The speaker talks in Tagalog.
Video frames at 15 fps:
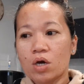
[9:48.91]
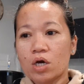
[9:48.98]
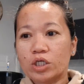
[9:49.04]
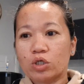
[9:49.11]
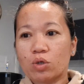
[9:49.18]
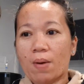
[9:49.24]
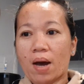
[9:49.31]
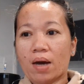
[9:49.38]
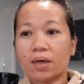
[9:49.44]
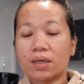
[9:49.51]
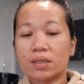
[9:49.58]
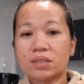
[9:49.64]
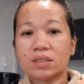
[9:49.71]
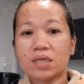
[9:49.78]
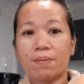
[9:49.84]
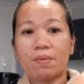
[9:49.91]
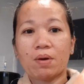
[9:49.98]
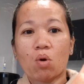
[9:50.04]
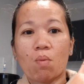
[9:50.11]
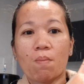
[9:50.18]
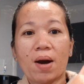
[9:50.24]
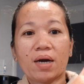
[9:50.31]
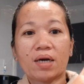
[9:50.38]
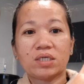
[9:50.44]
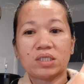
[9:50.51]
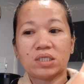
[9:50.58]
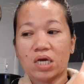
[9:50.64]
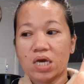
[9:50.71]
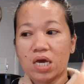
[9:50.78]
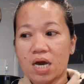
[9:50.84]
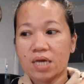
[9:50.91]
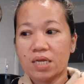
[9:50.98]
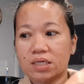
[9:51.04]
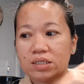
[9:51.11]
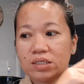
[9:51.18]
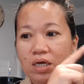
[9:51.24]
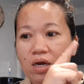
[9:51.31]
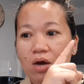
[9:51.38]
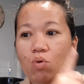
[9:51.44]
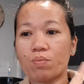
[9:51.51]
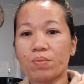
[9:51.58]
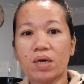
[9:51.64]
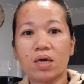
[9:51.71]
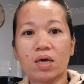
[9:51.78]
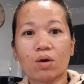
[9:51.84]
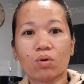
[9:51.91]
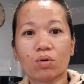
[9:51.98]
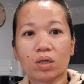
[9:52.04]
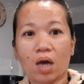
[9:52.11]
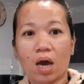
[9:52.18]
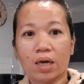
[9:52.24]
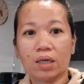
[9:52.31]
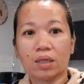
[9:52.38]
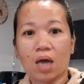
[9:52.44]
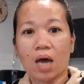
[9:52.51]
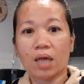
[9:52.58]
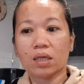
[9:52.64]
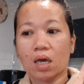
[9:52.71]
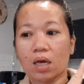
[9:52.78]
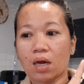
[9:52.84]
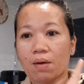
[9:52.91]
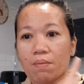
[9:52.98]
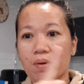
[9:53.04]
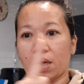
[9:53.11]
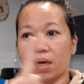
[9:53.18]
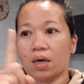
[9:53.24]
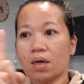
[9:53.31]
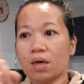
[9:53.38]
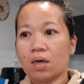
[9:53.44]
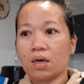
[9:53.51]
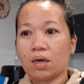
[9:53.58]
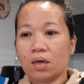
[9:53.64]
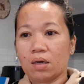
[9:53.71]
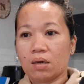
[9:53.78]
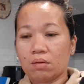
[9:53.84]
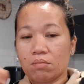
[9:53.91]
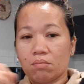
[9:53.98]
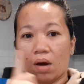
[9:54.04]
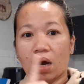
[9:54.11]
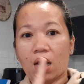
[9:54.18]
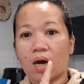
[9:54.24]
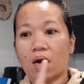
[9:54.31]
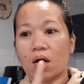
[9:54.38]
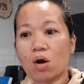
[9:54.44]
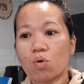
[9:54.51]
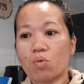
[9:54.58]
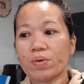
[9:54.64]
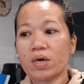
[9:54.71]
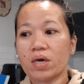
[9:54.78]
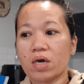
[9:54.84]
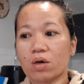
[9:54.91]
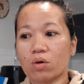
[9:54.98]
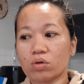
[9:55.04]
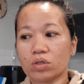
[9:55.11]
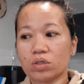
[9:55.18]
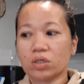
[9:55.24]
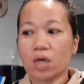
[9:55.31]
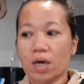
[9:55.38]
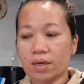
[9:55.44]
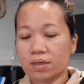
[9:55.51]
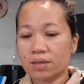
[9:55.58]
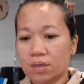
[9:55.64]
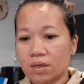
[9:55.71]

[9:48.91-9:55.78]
So bak sabi ko, baka siya yan, siya yung umiikot kahit hating gabi Baka umiikot yan.